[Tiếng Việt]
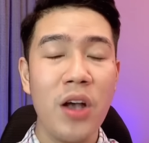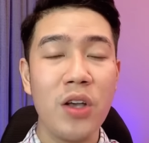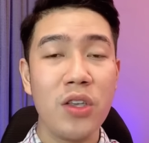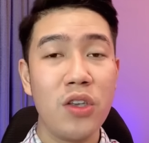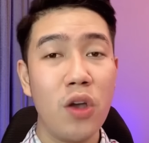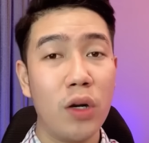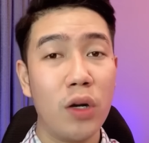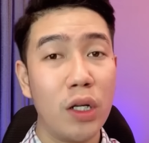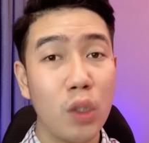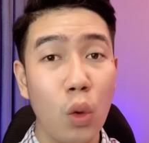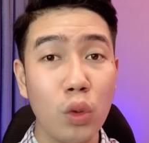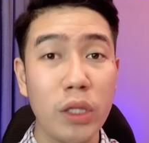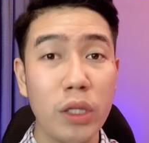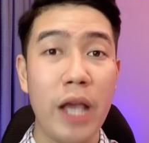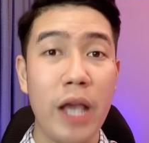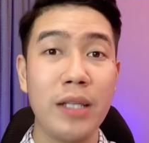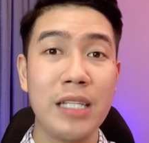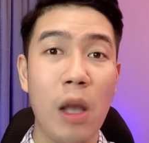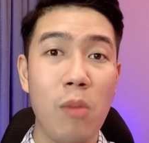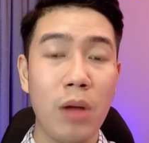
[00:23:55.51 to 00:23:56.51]
Vô đó thu
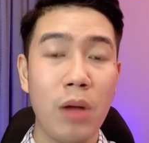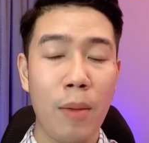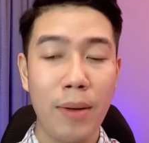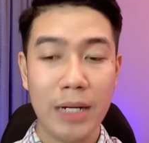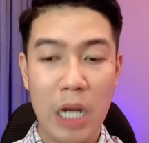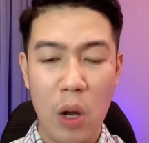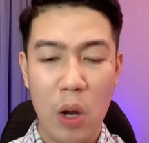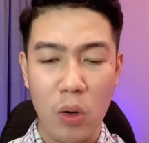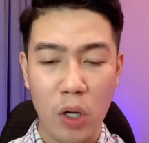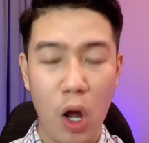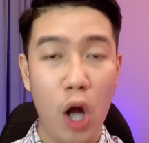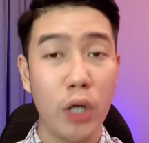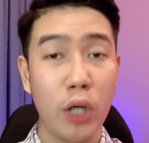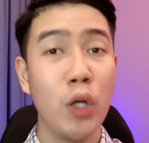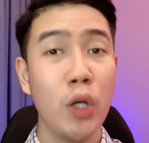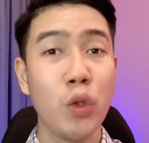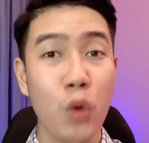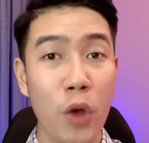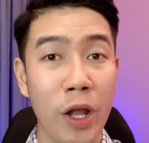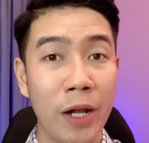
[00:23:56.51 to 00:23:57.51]
tiền xong cái bắt đầu ngồi nói
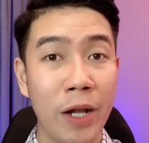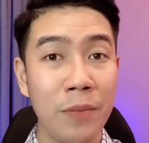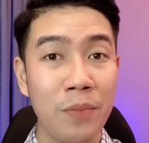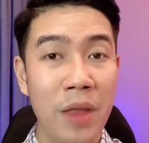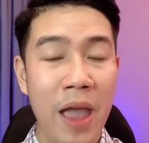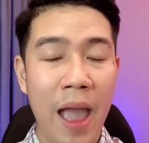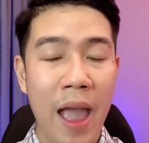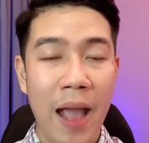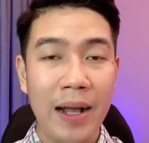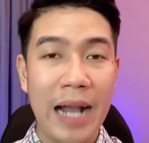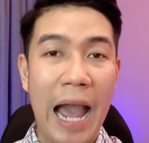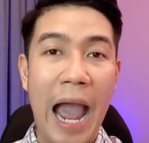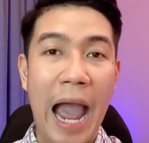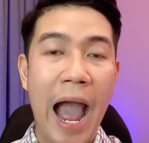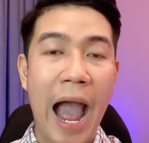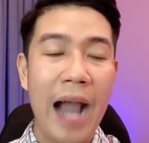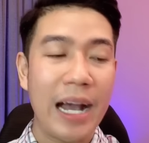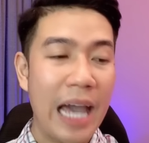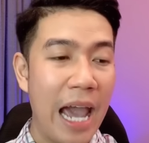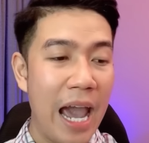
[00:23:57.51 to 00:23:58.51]
chuyện
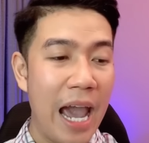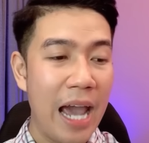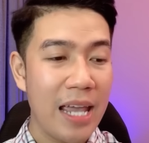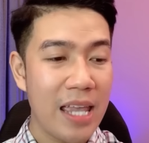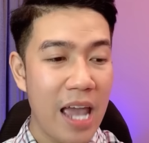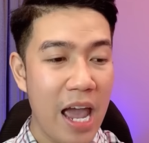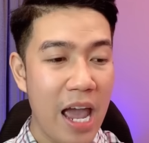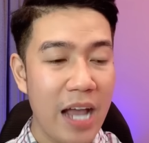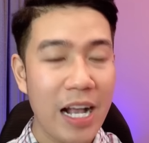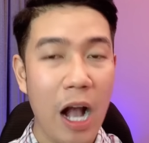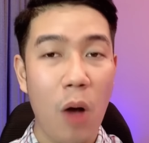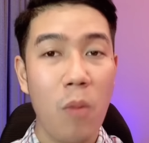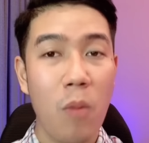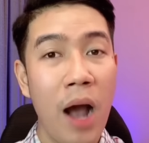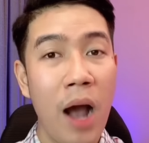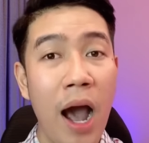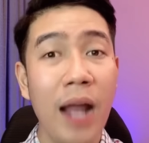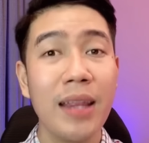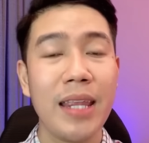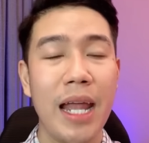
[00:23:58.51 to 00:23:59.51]
Cà kê dê ngỗng
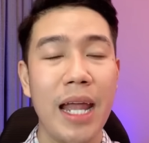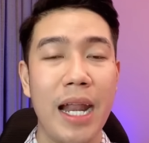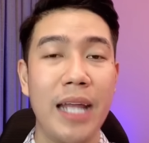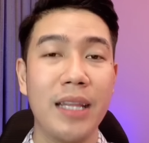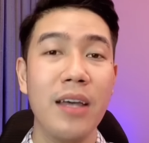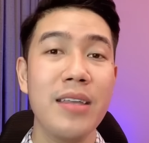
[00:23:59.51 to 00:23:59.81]
hết nhà này tới